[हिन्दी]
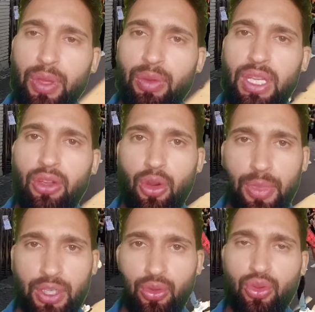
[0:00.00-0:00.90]
कॉमी वन
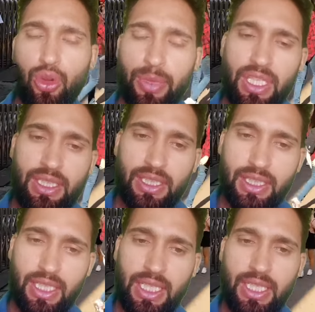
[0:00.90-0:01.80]
कॉमी टू कॉमी
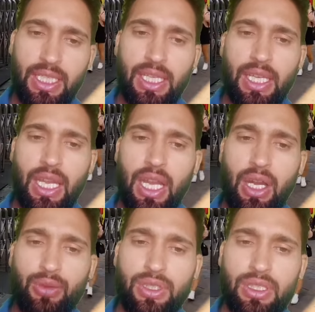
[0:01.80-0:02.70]
थ्री
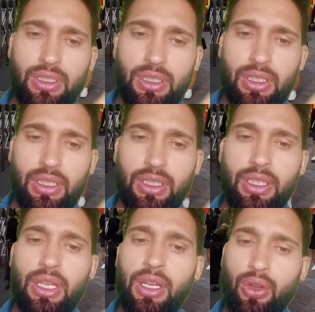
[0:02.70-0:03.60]
हाउस
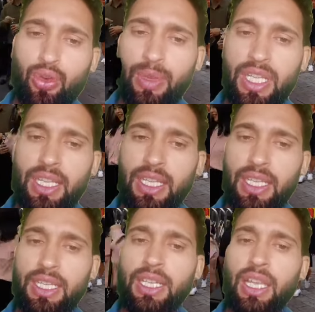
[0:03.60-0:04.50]
रूम
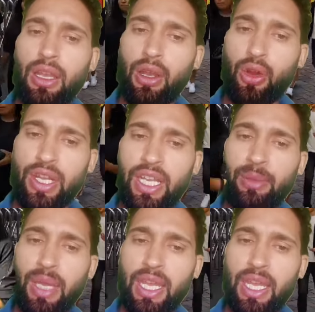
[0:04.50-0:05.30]
अटेंडेंट लॉन्ड्री